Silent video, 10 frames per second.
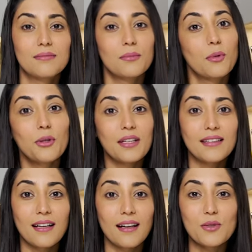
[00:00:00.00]
böyle
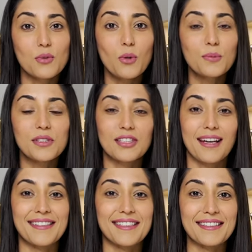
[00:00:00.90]
yani zor bir iş
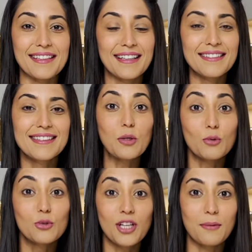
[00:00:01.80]
gerçekten.
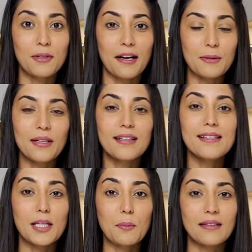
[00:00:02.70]
Olacağım galiba
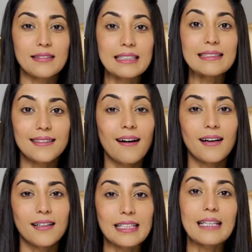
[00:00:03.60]
zamanla
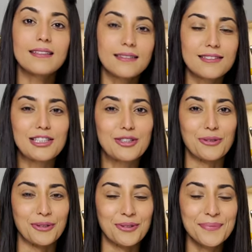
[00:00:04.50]
daha iyi
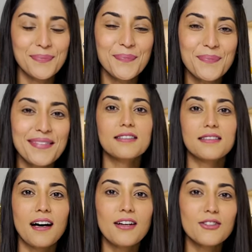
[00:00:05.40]
gidiyorum.
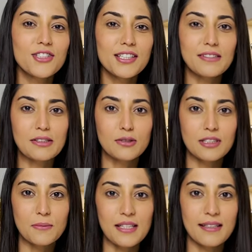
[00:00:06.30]
Daha önce
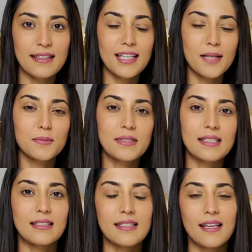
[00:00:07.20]
videolarımıza denk
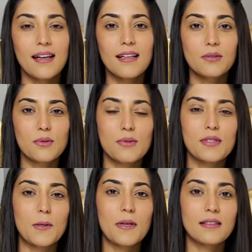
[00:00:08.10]
gelmemişsiniz eğer uzun
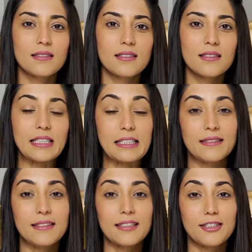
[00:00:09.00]
zamandır
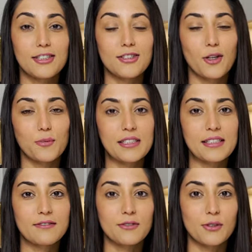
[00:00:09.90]
İngiltere'de yaşayan bir
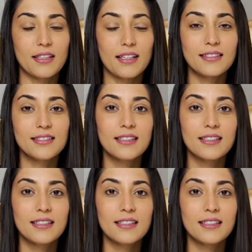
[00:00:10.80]
çift olarak